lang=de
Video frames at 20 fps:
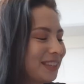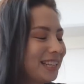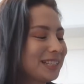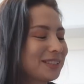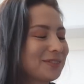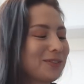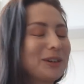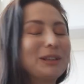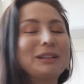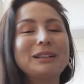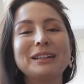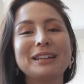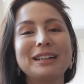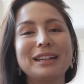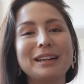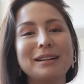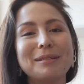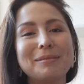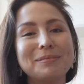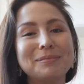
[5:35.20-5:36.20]
das von
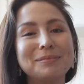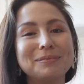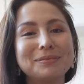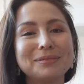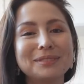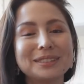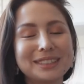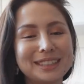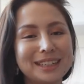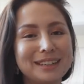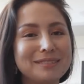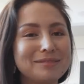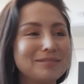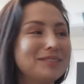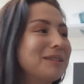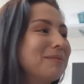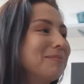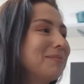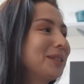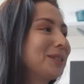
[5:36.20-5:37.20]
ähm, ja,
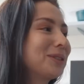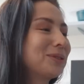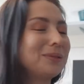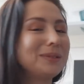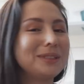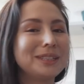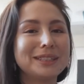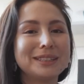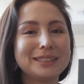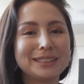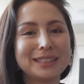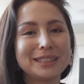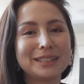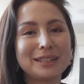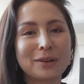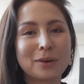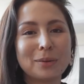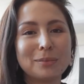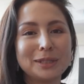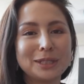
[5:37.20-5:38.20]
einer Mitstudierenden hier, in
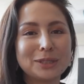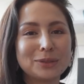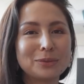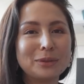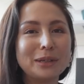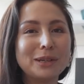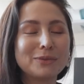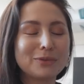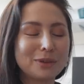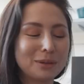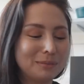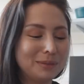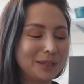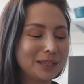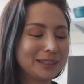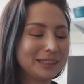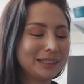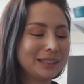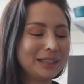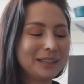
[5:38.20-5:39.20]
der Kommilitonin von
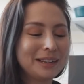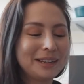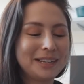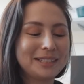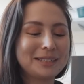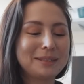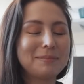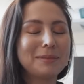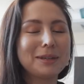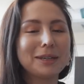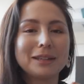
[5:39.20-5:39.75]
mir, hat sie mir